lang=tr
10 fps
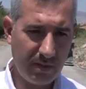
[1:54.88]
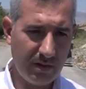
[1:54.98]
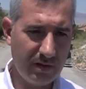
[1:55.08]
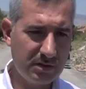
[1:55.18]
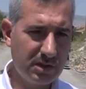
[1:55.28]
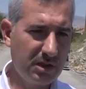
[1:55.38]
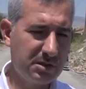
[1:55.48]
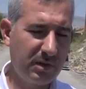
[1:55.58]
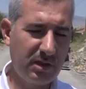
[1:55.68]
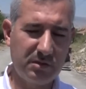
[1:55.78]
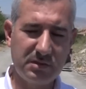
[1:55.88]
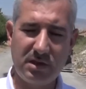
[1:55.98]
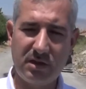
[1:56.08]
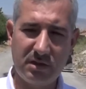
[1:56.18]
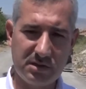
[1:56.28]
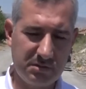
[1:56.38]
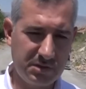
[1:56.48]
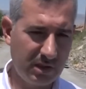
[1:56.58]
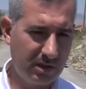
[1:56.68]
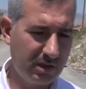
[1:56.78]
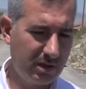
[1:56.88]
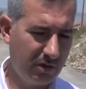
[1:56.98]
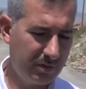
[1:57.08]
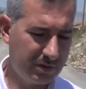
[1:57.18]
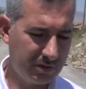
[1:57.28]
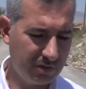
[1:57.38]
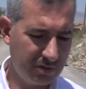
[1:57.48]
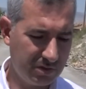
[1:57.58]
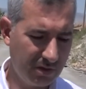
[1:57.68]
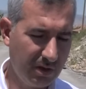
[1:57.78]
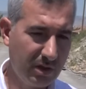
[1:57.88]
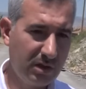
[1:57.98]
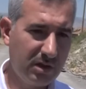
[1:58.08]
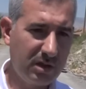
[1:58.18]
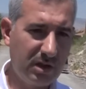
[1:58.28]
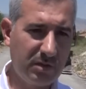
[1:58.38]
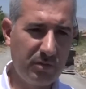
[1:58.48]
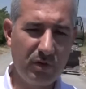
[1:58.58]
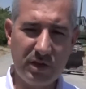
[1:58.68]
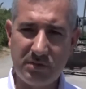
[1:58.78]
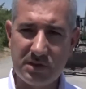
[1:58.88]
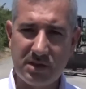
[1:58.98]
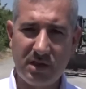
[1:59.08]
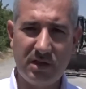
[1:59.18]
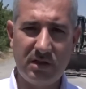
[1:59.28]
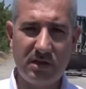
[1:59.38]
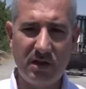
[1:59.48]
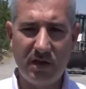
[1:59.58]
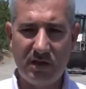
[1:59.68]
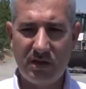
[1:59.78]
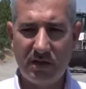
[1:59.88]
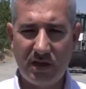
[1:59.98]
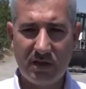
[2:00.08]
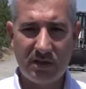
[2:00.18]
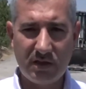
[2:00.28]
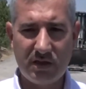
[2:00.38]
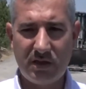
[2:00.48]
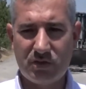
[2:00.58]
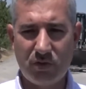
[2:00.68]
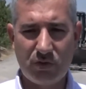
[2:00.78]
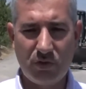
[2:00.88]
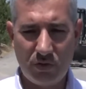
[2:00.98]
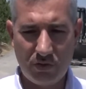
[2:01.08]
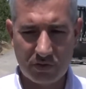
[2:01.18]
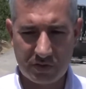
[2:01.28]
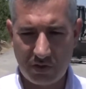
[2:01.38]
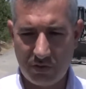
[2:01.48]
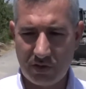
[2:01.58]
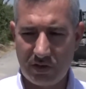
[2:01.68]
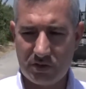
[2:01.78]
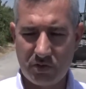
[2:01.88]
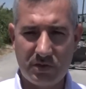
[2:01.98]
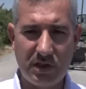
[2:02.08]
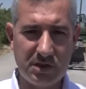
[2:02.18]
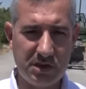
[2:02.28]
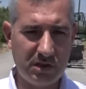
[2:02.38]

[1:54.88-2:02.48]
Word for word: e, çalışmalarımızı aralıksız bir şekilde devam ettiriyoruz. E, Bölgemizde haliyle ne kadar çok yol olursa o kadar çok tercih